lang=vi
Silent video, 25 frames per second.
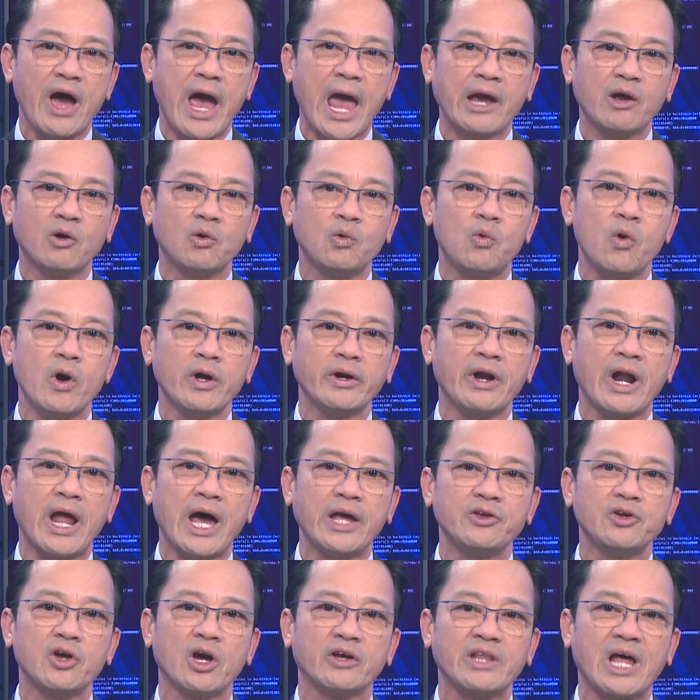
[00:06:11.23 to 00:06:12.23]
Anh Quốc
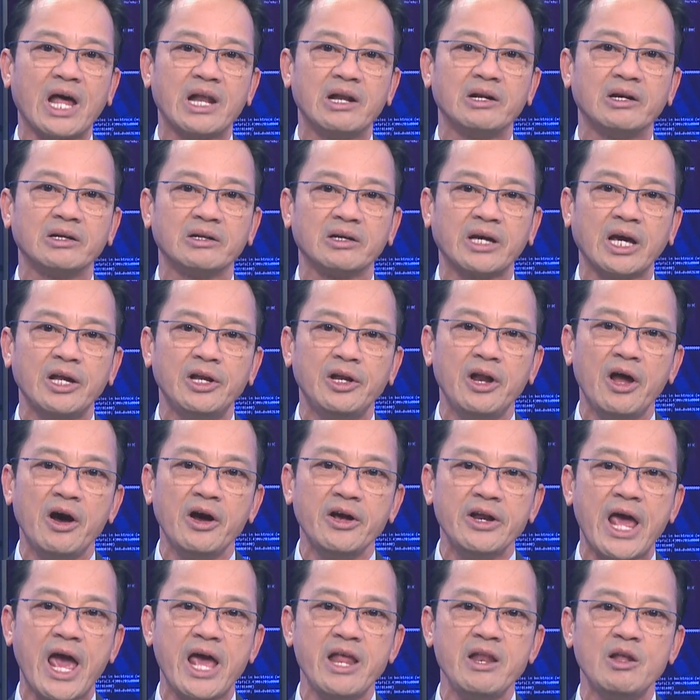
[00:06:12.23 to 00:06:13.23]
đã trở thành cái
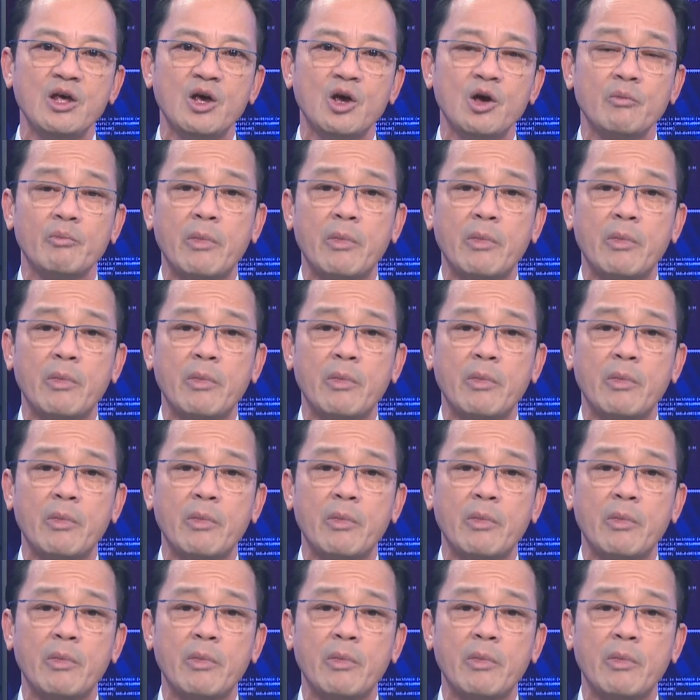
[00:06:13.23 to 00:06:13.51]
nơi đến